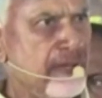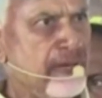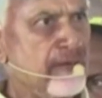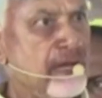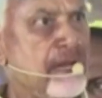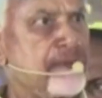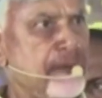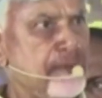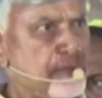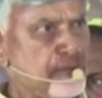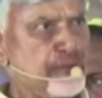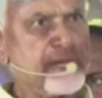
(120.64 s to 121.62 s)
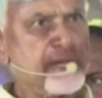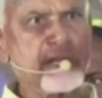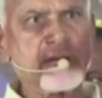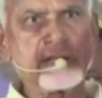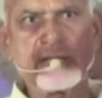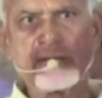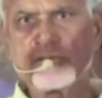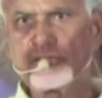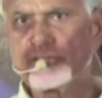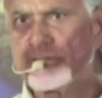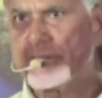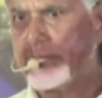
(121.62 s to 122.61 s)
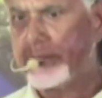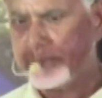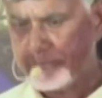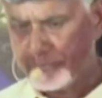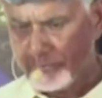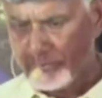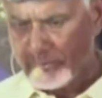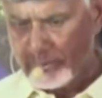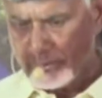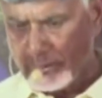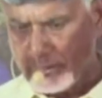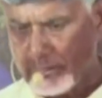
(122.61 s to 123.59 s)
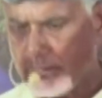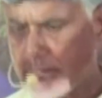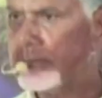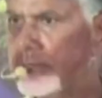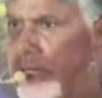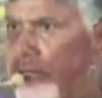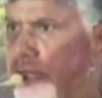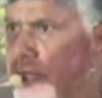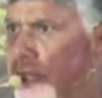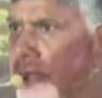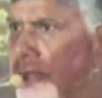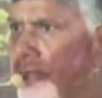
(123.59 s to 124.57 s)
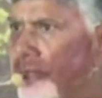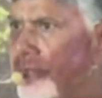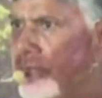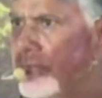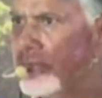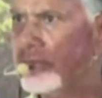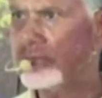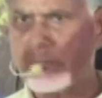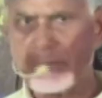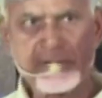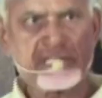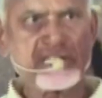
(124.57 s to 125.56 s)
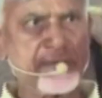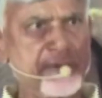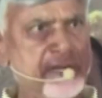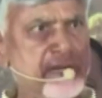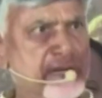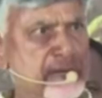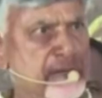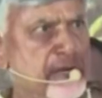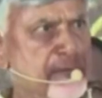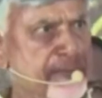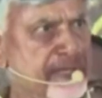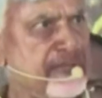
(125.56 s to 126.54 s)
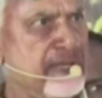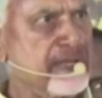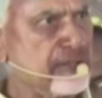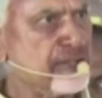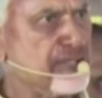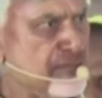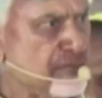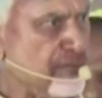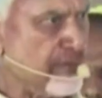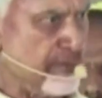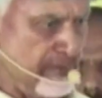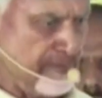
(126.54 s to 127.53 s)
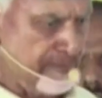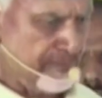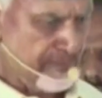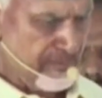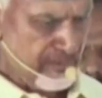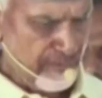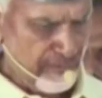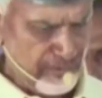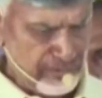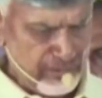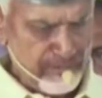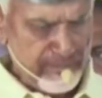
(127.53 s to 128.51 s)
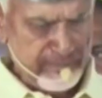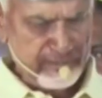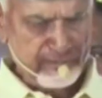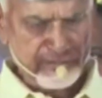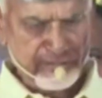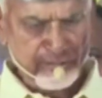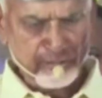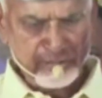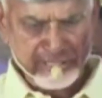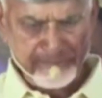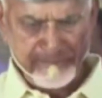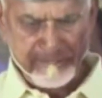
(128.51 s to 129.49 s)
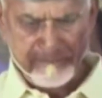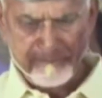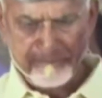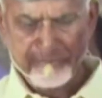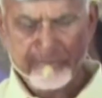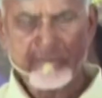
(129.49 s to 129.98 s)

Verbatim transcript: దానివల్ల ప్రభుత్వానికి ఆదాయం వస్తుంది ఆ ఆదాయంతో సంక్షేమ కార్యక్రమాలు పెద్ద ఎత్తున చేసుకునే వెసులుబాటు వస్తుందని కూడా చెప్పాం